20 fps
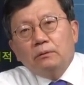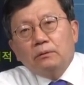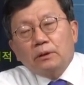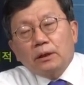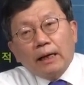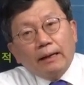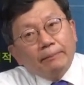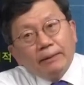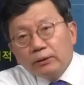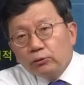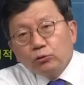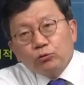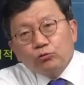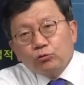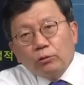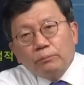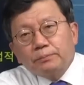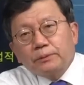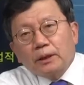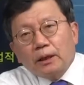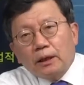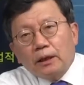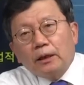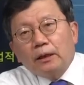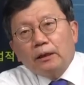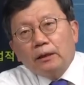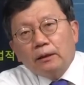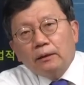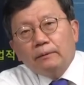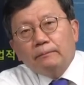가만둘 수 없다.
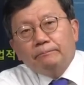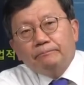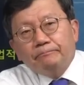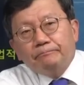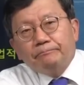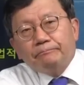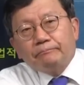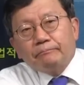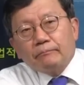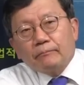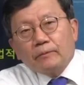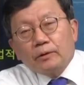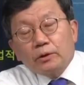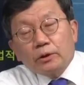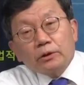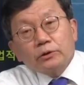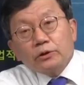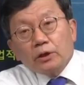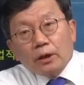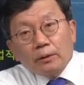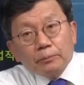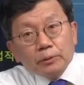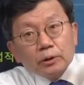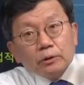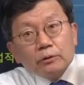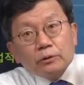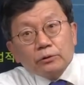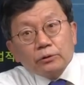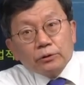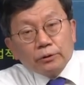제가 그 사람한테
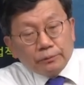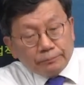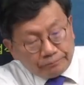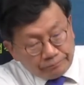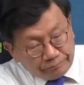그랬어요.